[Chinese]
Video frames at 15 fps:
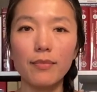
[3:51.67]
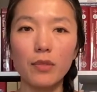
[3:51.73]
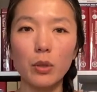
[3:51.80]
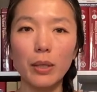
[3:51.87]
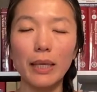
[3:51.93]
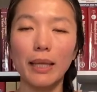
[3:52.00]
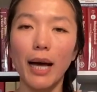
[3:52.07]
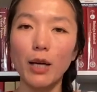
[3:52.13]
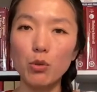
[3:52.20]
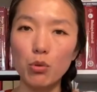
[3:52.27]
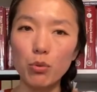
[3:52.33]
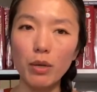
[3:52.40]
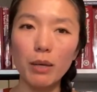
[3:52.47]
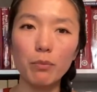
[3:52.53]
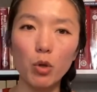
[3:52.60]
OK，他
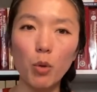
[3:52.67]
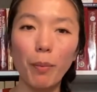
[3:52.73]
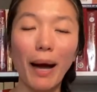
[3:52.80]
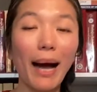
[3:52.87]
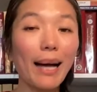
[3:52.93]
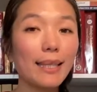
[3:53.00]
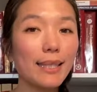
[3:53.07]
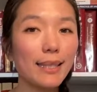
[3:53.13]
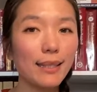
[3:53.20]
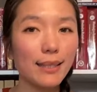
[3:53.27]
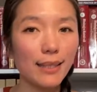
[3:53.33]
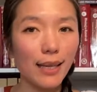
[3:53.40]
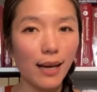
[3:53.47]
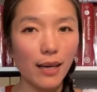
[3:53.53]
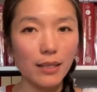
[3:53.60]
虽然没有把它写
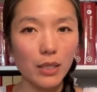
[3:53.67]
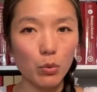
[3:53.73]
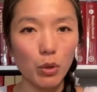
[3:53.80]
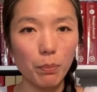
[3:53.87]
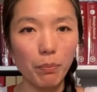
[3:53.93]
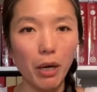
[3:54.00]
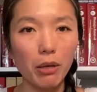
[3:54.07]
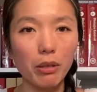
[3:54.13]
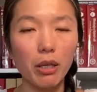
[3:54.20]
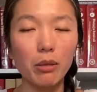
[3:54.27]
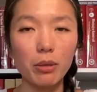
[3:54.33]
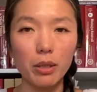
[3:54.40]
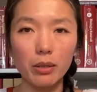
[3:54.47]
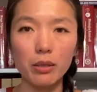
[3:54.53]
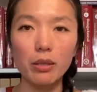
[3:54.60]
下来成为报
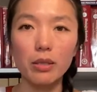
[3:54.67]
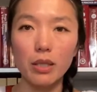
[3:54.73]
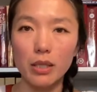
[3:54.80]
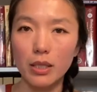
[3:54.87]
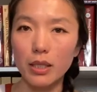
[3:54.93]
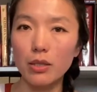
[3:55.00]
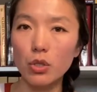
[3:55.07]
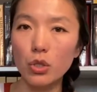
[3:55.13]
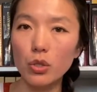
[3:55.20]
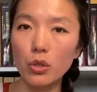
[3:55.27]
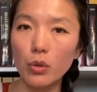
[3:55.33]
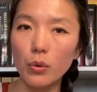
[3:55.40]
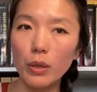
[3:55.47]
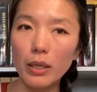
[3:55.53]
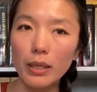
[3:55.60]
告，可是整件事
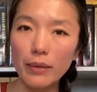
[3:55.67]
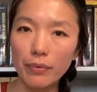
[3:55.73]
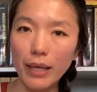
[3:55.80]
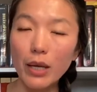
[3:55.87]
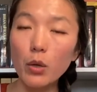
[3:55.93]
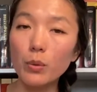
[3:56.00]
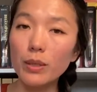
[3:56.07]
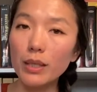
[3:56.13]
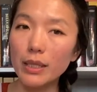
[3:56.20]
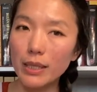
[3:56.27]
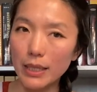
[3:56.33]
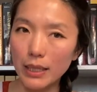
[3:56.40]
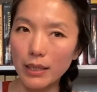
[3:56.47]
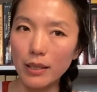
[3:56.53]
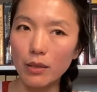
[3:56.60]
有他有这个
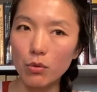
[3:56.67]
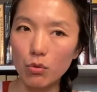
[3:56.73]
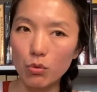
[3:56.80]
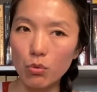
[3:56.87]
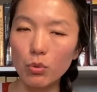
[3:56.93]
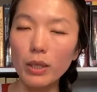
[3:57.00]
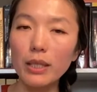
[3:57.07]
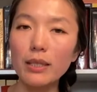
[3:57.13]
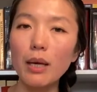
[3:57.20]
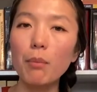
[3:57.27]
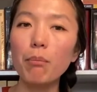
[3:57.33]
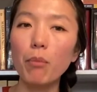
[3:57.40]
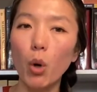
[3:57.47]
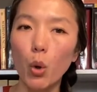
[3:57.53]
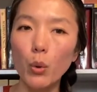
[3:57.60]
经验，所以在
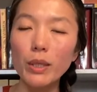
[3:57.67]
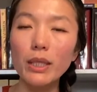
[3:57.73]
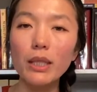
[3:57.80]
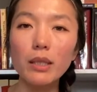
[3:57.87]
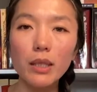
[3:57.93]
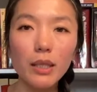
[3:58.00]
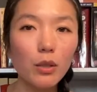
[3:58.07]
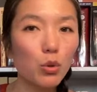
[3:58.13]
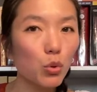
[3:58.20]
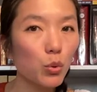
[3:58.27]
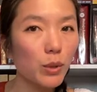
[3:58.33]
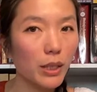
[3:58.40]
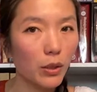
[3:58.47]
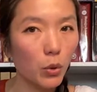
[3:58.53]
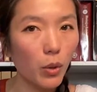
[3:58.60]
某一些特
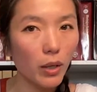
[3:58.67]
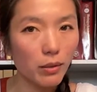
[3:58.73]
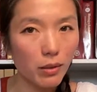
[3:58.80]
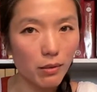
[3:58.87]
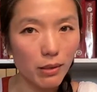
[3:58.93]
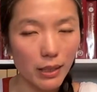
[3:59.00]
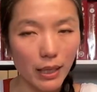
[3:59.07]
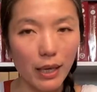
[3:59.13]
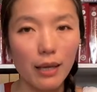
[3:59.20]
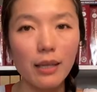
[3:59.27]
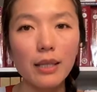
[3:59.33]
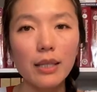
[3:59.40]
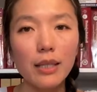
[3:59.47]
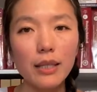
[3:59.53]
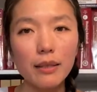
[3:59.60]
殊情况之下，
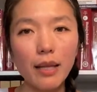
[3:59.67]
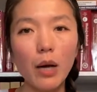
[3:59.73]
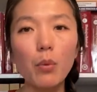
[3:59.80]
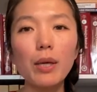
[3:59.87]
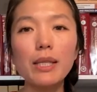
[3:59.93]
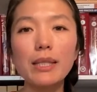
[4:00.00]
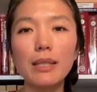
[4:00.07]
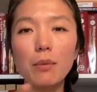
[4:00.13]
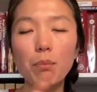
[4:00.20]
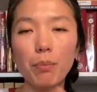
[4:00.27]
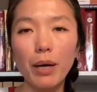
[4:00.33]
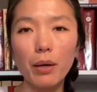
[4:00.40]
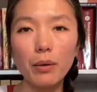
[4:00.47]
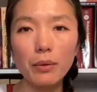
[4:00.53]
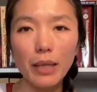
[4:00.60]
他会先
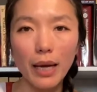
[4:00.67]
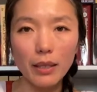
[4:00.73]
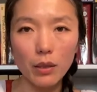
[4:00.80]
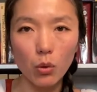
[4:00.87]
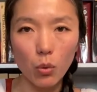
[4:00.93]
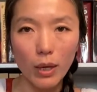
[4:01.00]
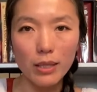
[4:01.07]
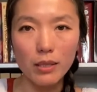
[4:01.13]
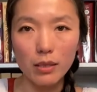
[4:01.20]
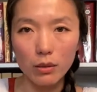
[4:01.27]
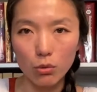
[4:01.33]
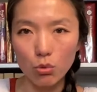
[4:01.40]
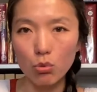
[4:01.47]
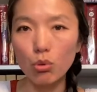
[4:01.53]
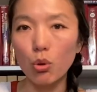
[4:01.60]
帮他的患
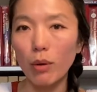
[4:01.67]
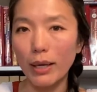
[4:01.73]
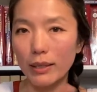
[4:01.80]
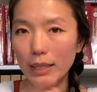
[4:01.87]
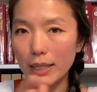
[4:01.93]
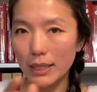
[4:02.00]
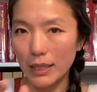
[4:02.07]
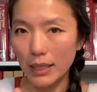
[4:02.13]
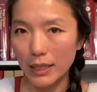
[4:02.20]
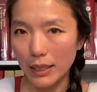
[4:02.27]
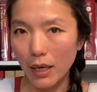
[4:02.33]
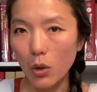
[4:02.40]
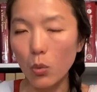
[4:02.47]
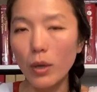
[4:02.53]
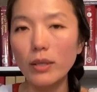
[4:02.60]
者做完一些
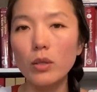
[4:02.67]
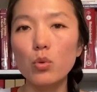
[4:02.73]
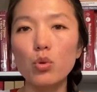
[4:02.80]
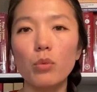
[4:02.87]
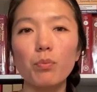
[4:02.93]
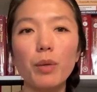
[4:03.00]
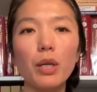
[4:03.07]
相关的准